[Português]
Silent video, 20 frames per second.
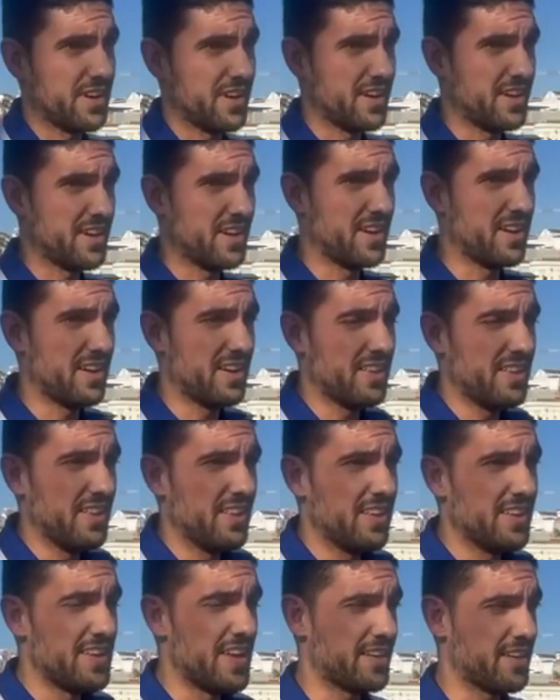é,
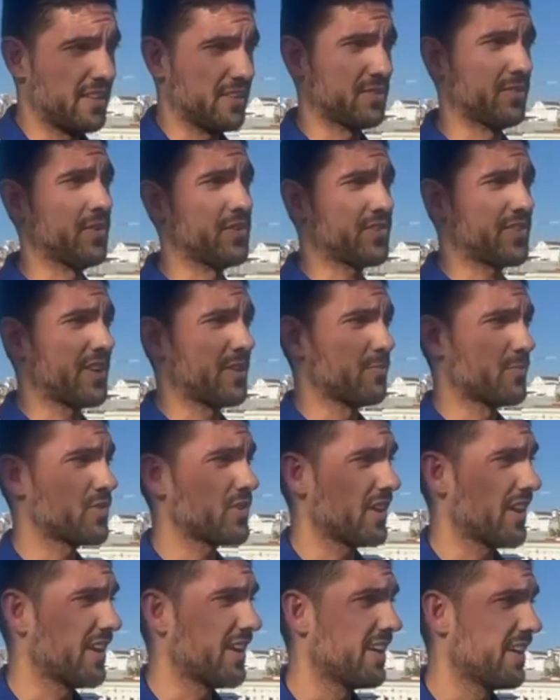e aquilo que nós
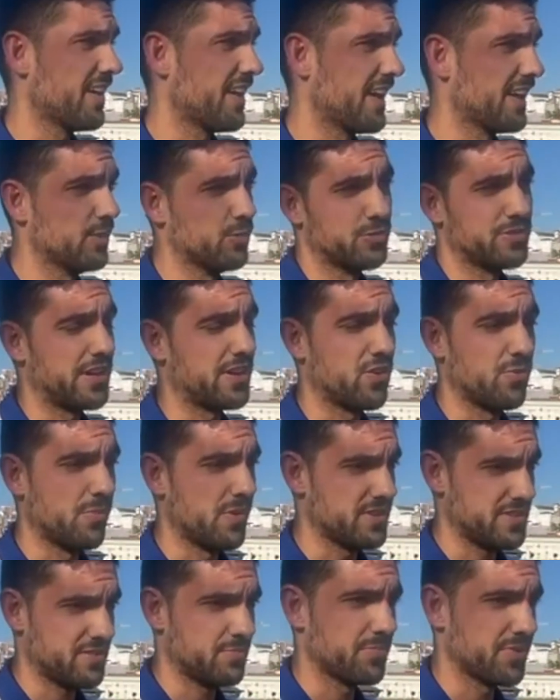queremos é, é, lutar ao
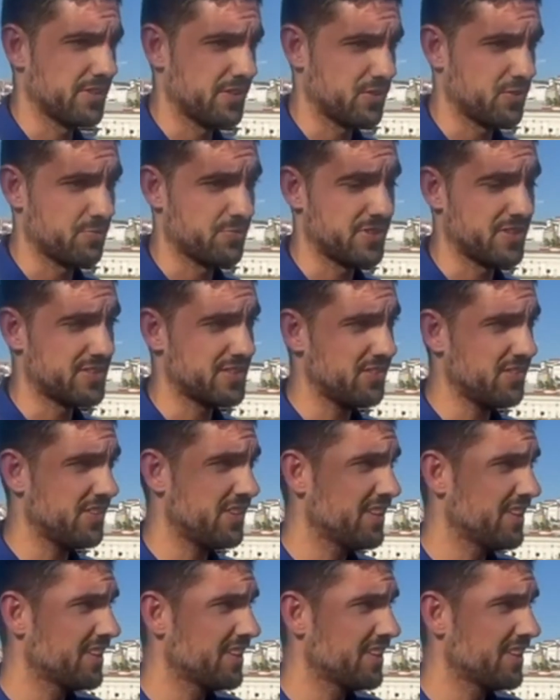máximo pela competição.